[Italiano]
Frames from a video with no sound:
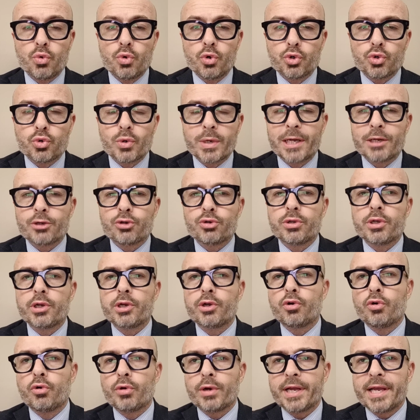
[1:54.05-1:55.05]
uno su calcio di
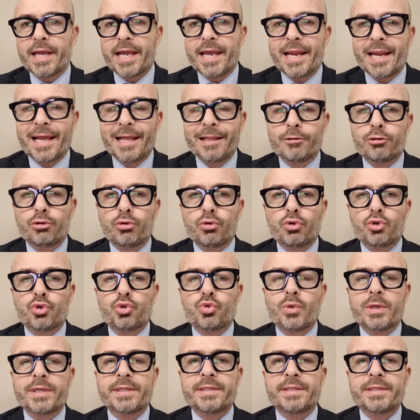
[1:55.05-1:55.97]
rigore e l'altro su